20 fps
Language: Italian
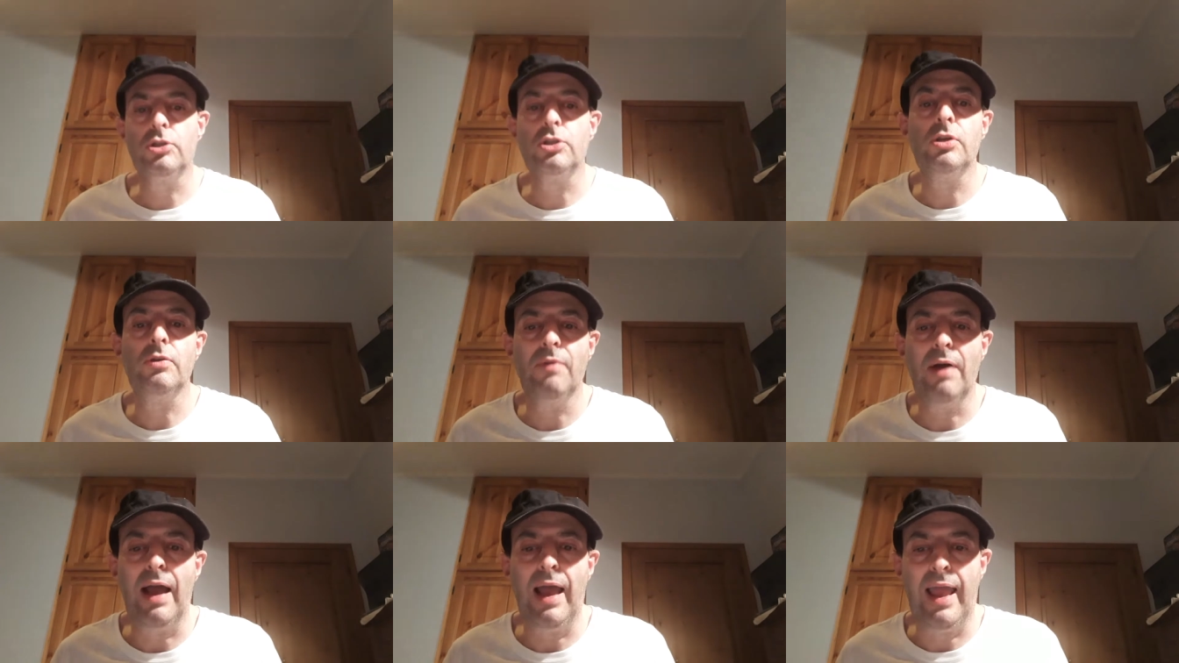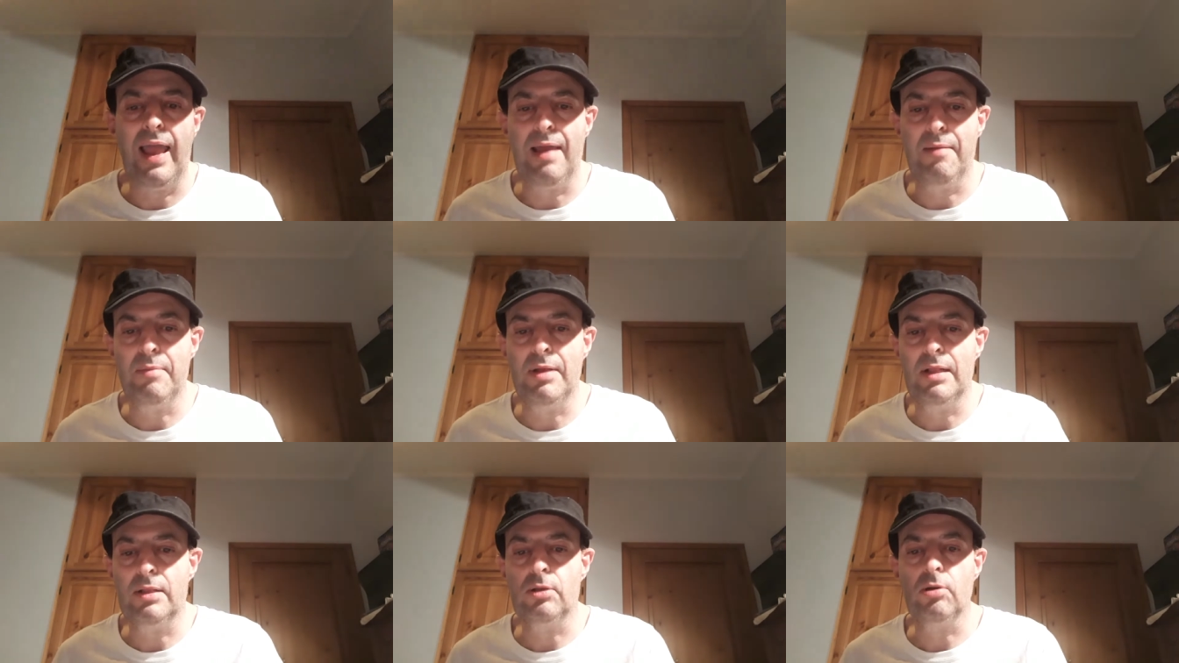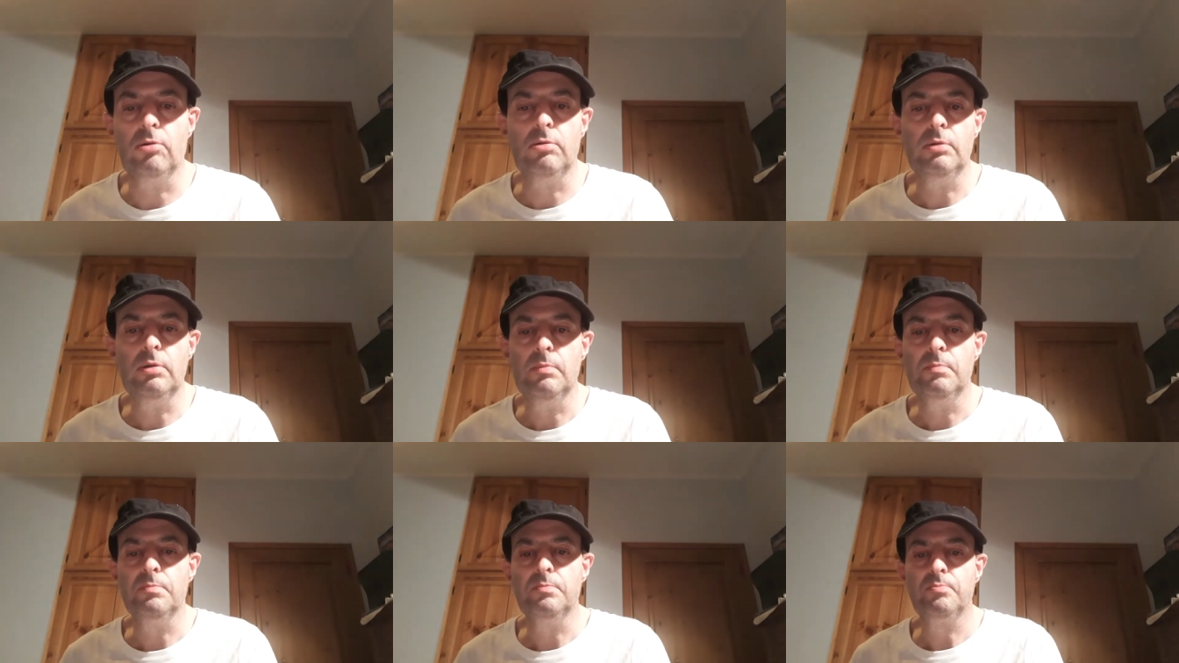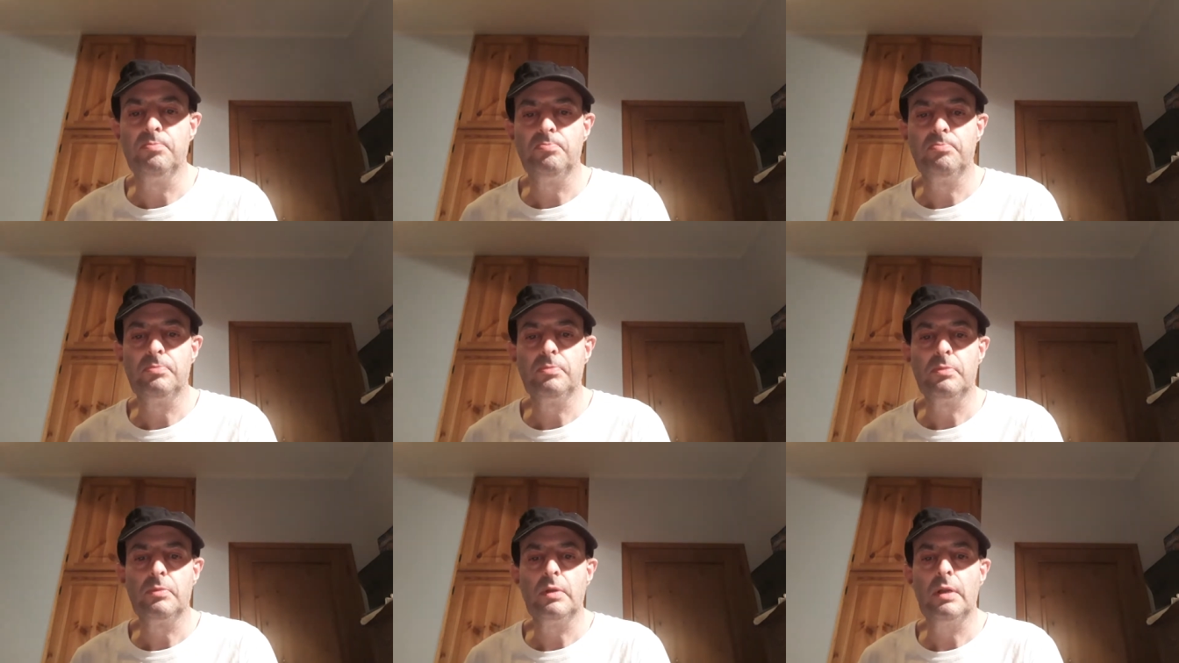ci va Hamilton
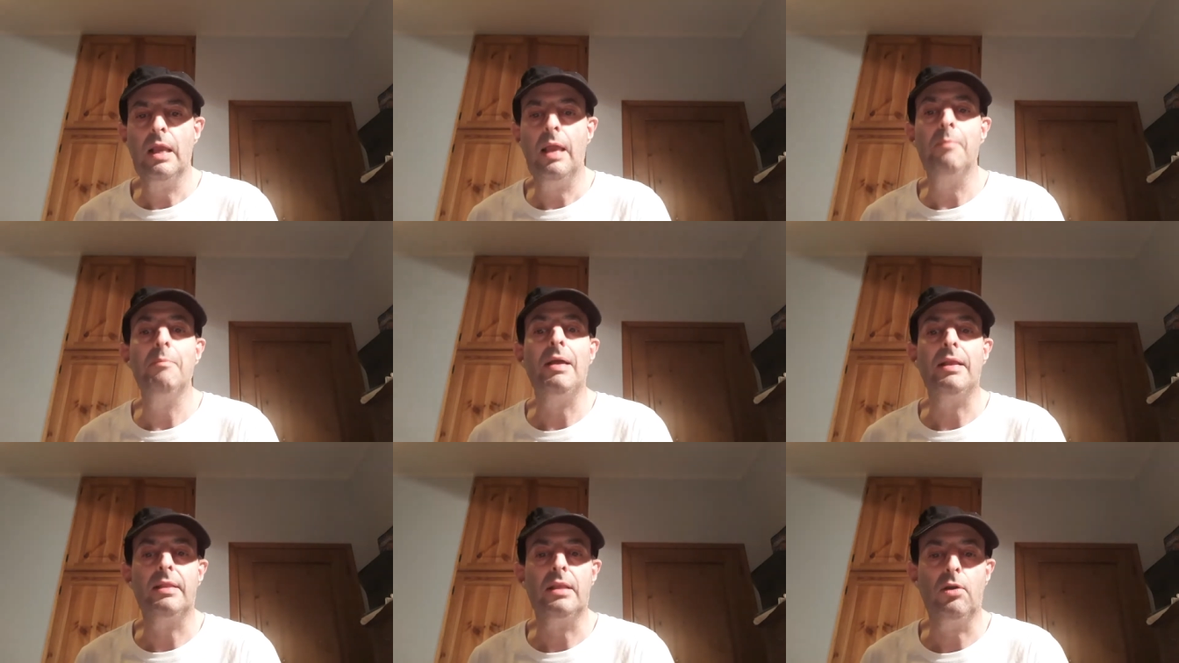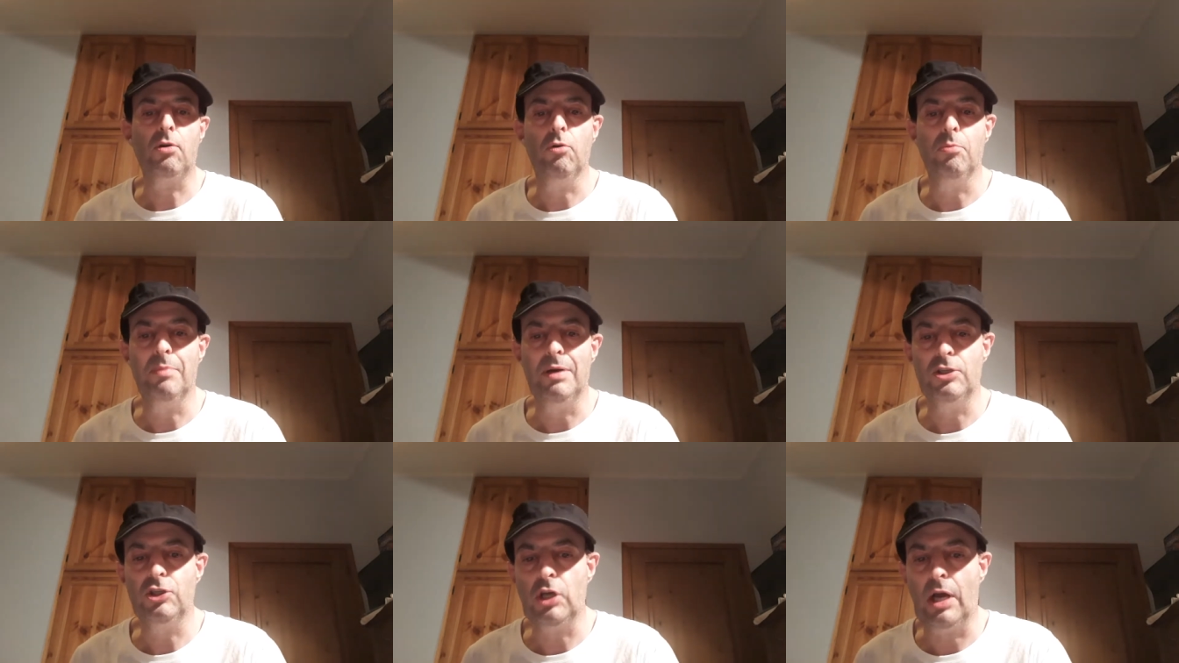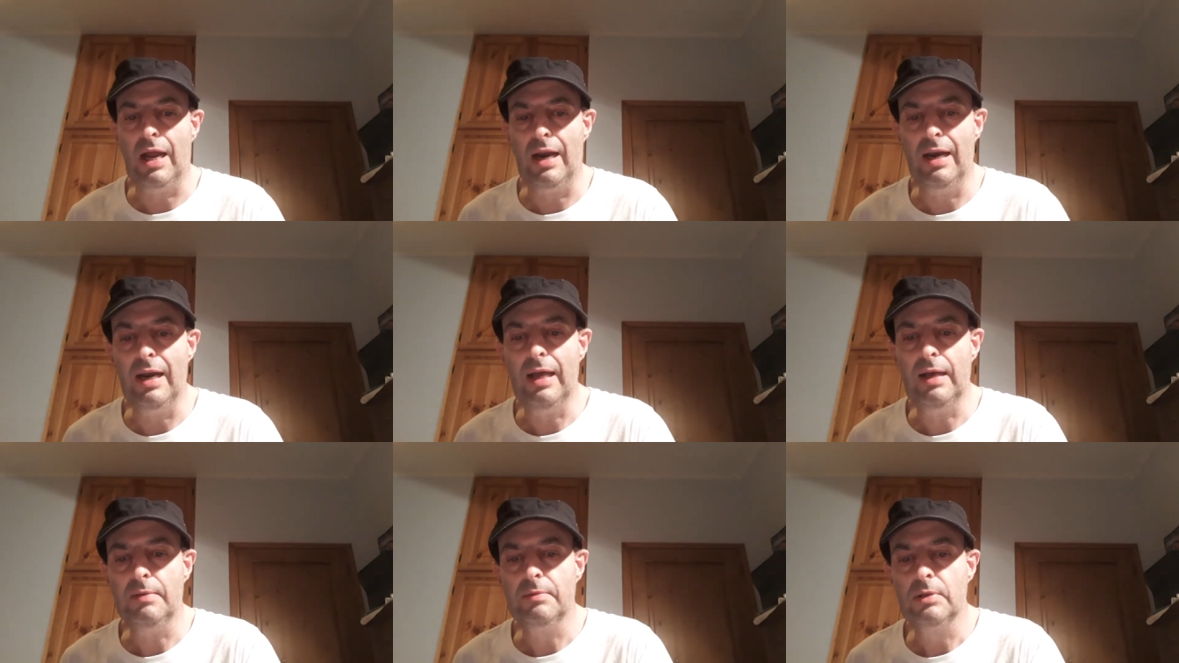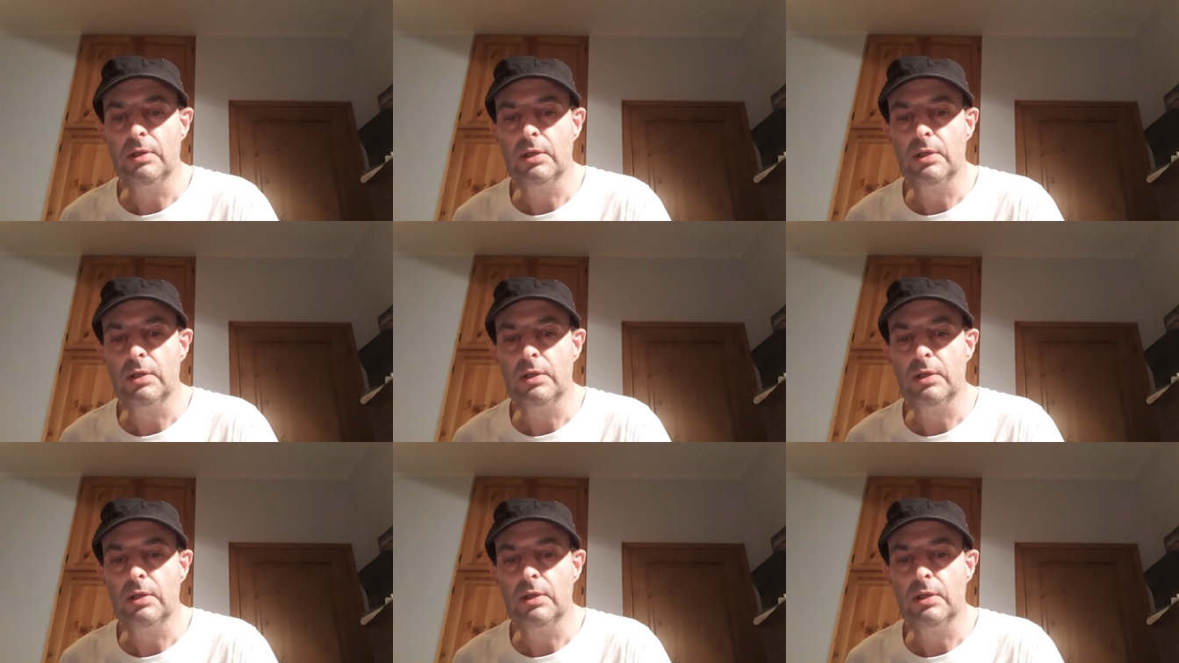e mette gomma gialla,